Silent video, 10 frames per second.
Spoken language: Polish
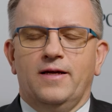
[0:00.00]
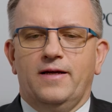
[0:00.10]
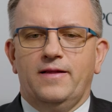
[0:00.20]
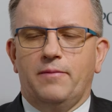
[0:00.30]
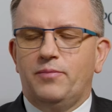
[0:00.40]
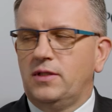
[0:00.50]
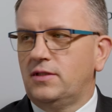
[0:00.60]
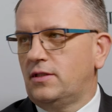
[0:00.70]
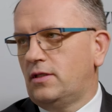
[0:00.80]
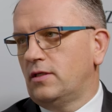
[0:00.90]
E,
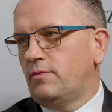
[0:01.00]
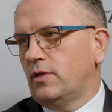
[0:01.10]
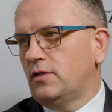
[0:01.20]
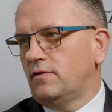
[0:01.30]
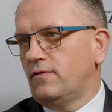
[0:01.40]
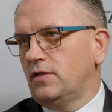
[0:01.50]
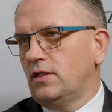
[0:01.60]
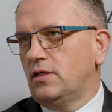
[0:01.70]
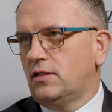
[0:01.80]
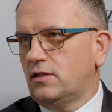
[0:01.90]
napędzać te aspekty
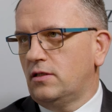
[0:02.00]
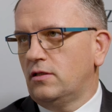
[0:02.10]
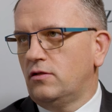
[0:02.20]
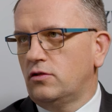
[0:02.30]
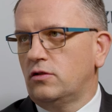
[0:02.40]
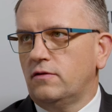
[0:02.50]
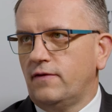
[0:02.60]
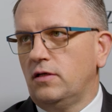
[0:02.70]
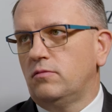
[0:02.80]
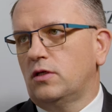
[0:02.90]
związane z
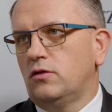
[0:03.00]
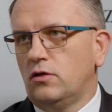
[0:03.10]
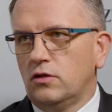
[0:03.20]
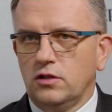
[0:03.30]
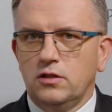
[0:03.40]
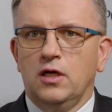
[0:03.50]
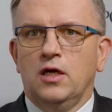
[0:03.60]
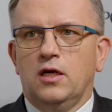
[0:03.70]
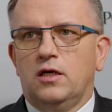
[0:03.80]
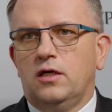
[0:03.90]
dostosowaniem technologii,
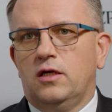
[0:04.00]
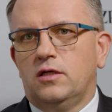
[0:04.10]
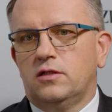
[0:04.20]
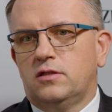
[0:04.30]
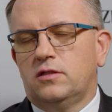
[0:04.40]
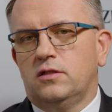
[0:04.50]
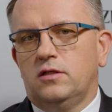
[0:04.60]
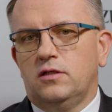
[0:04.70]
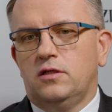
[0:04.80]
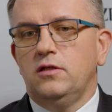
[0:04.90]
e, z
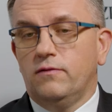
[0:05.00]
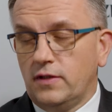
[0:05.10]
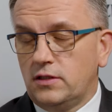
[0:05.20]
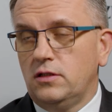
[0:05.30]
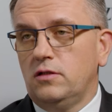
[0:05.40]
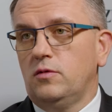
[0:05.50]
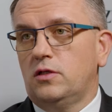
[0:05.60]
innowacyjnymi